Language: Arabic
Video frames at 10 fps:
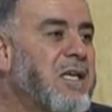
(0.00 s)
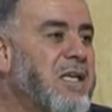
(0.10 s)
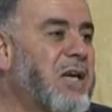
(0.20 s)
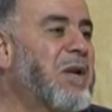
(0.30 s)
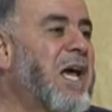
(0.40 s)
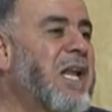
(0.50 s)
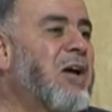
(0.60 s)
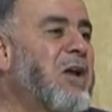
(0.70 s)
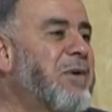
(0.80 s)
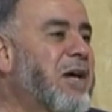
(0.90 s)
يقبلها
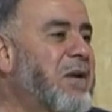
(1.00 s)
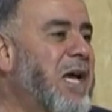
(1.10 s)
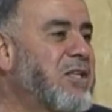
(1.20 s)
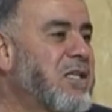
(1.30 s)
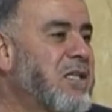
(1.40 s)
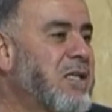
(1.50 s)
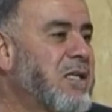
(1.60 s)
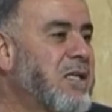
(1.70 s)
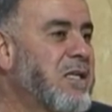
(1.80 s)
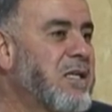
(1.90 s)
الله ولا ما يقبلهاش
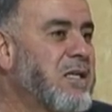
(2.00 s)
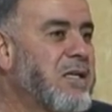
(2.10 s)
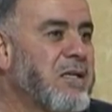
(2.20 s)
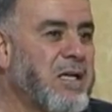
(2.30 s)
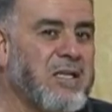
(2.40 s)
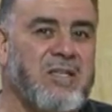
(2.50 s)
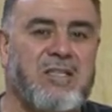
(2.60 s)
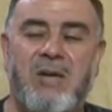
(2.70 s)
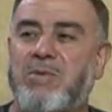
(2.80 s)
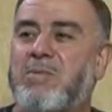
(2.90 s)
قال لك
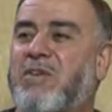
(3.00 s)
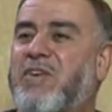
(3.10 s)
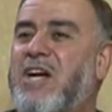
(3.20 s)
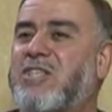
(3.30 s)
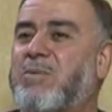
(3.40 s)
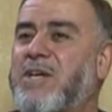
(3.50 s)
سيدي ربي ما يرفعهاش شر